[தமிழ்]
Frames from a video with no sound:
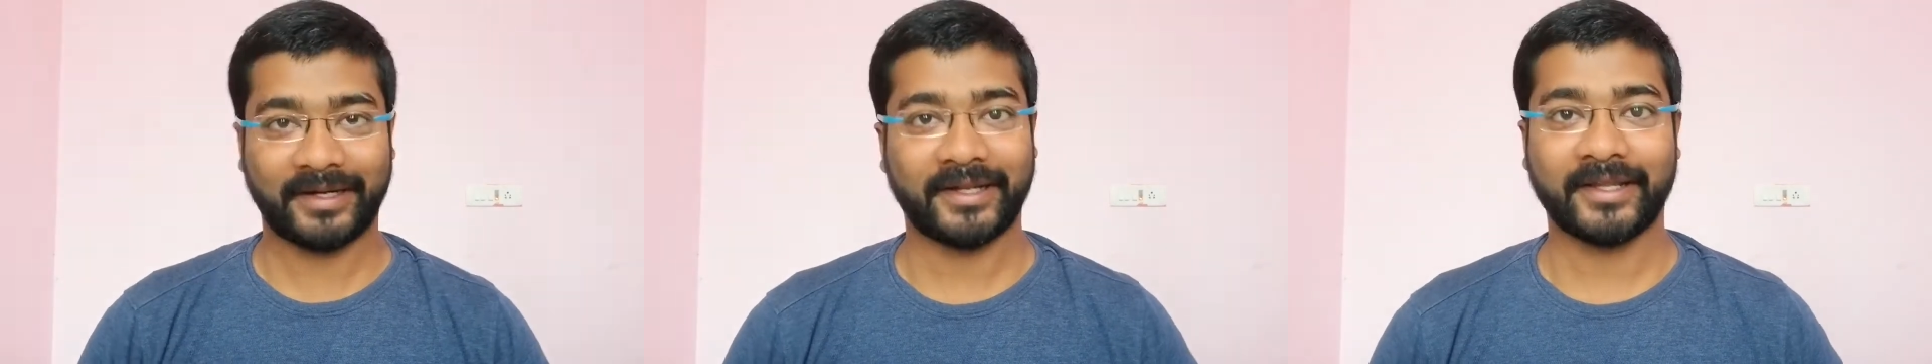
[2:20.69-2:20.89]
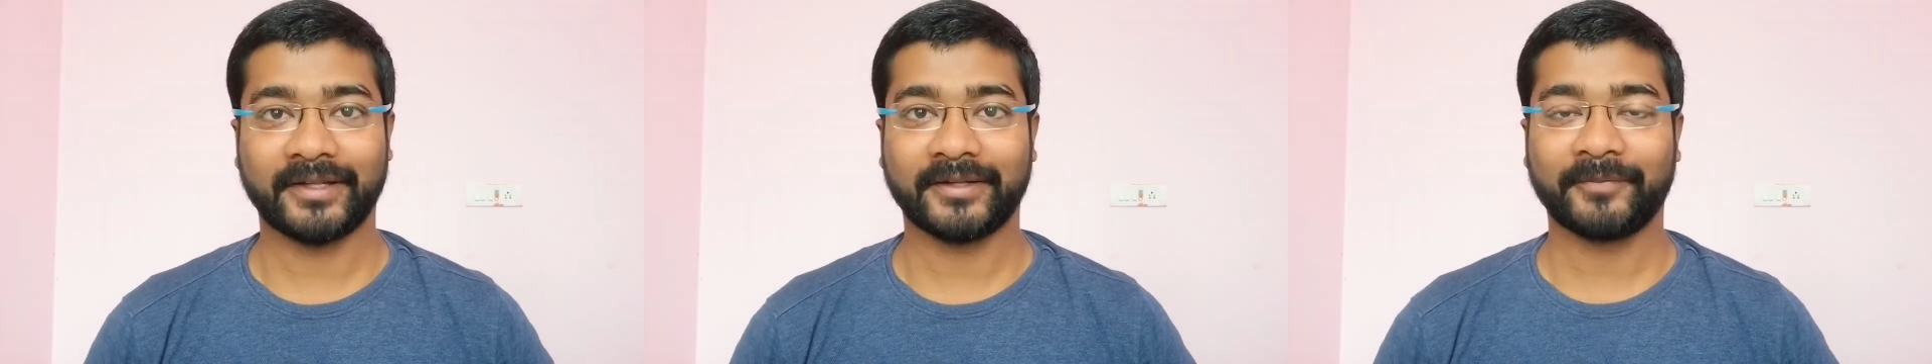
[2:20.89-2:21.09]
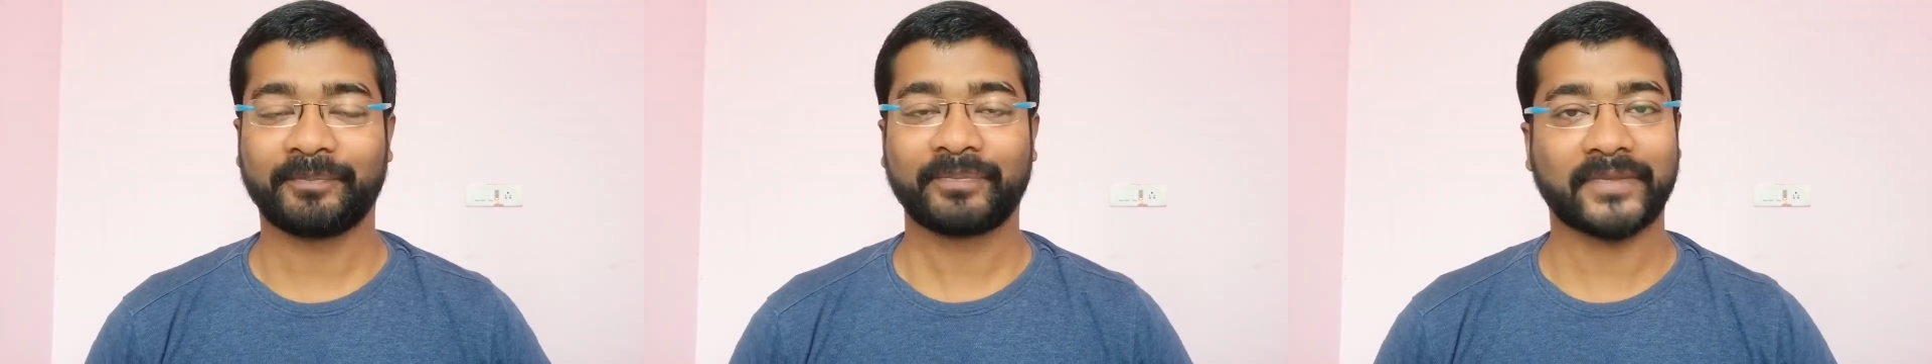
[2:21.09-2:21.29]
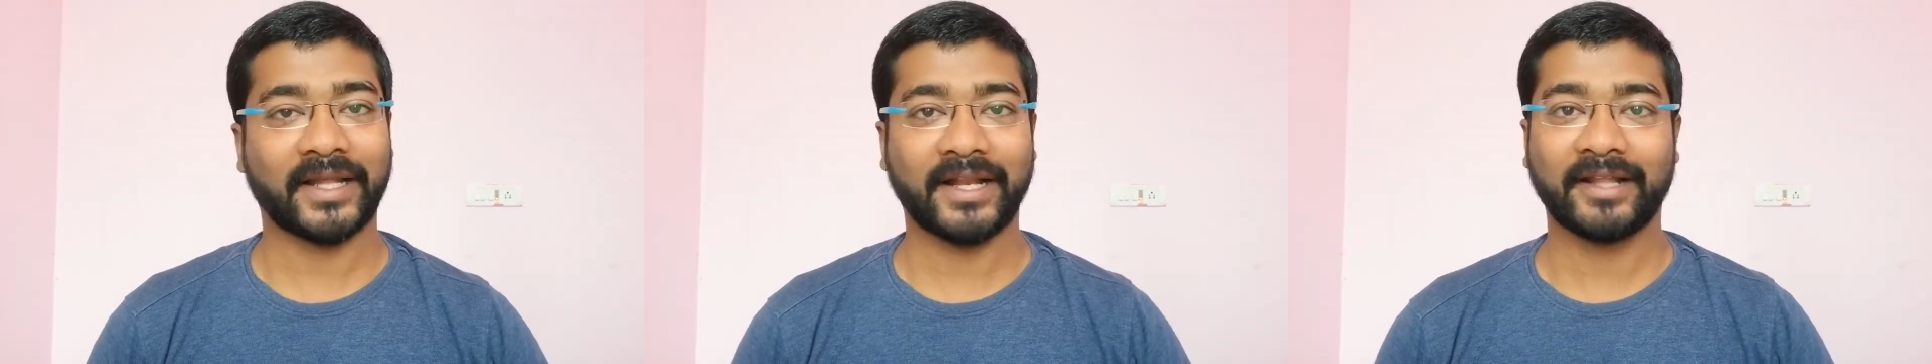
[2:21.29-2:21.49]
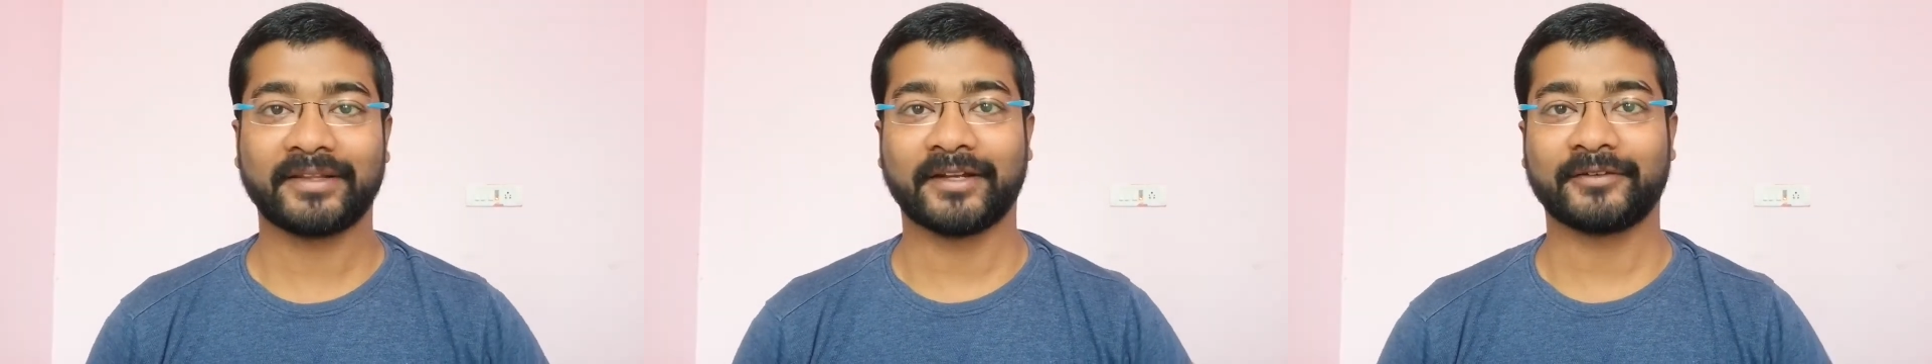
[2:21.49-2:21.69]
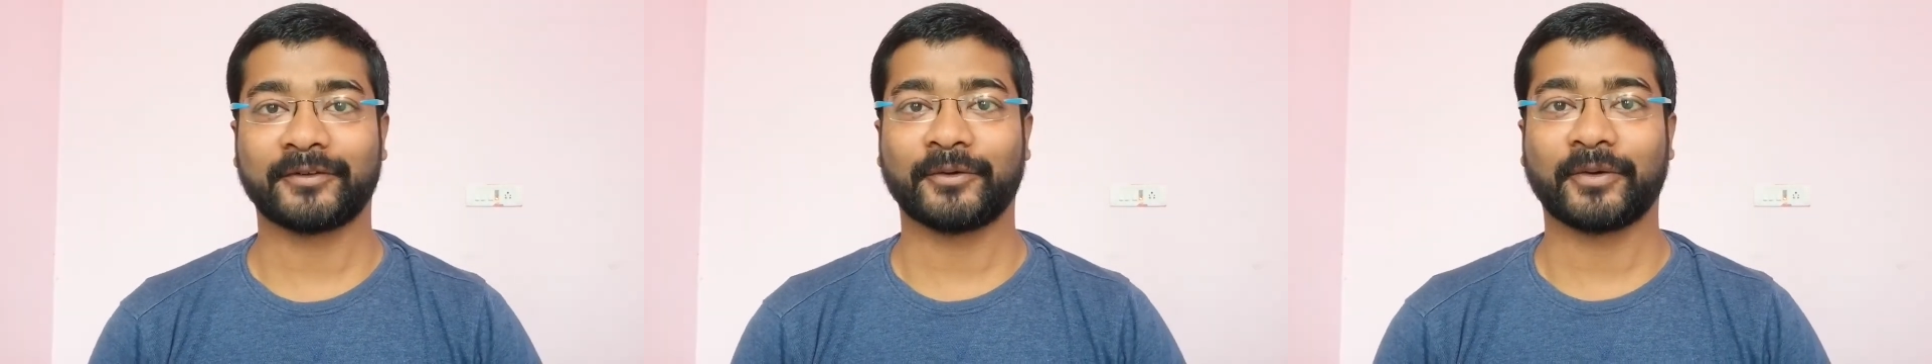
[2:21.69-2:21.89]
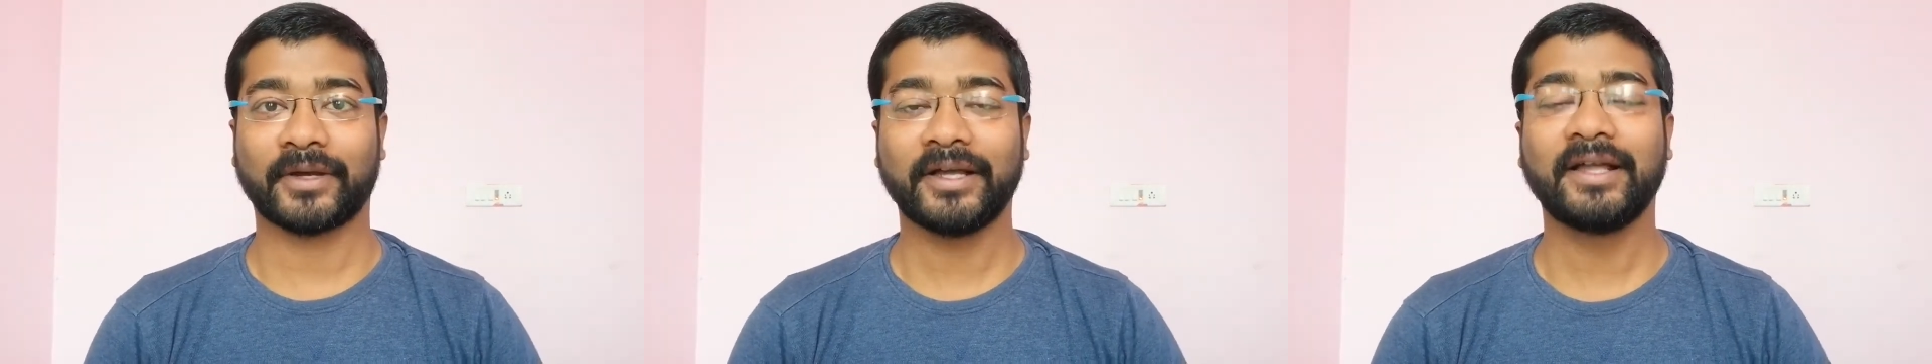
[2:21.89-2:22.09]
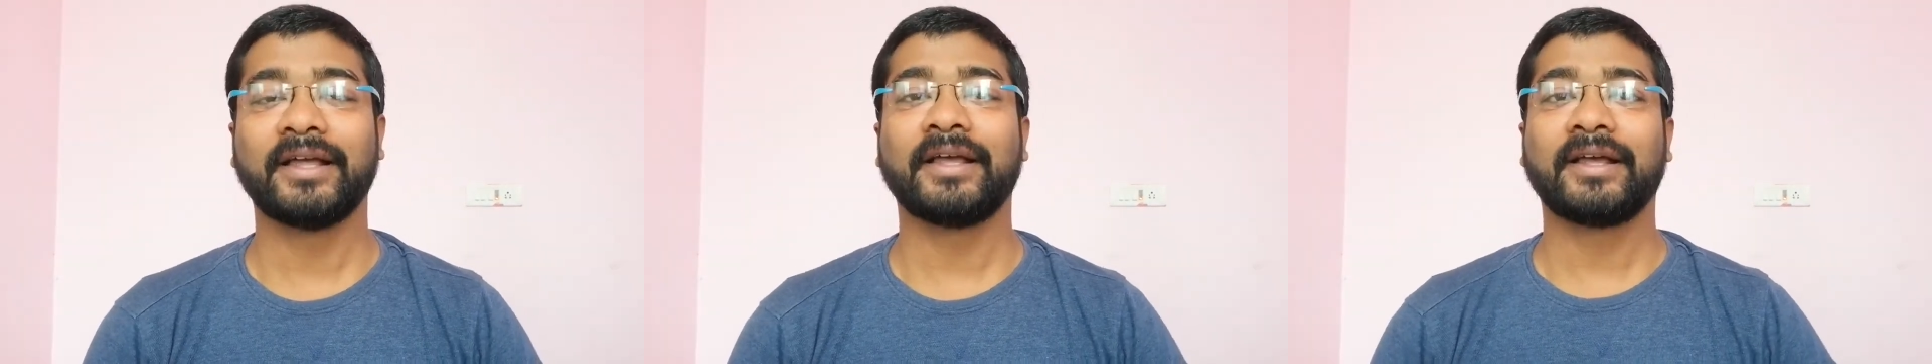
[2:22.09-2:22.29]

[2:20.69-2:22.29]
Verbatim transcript: கிடையாது நல்லா தெரிஞ்சுக்கோங்க